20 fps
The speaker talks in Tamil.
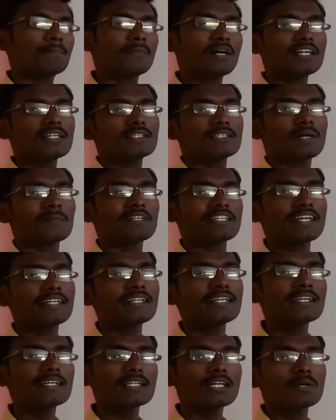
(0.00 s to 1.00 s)
பட் நம்ம
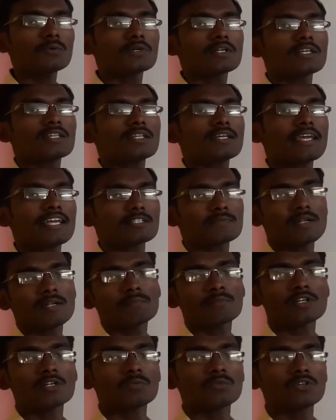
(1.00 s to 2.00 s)
டெக்னிக்கலாக ஒரு இதை
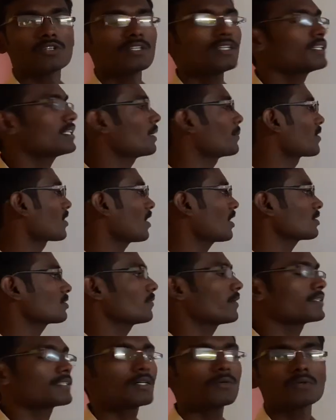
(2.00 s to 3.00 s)
எக்ஸ்பிளைன் பண்ணும்போது நம்ம
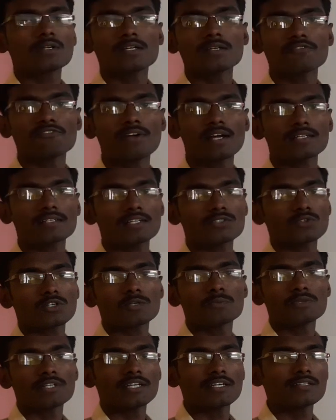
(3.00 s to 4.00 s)
காஸ்ட் வைஸாக ஒரு ஃபேக்டராக
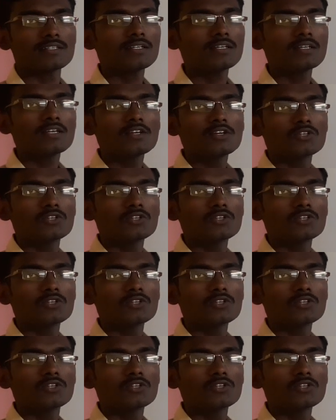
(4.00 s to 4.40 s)
சொல்ல முடியாது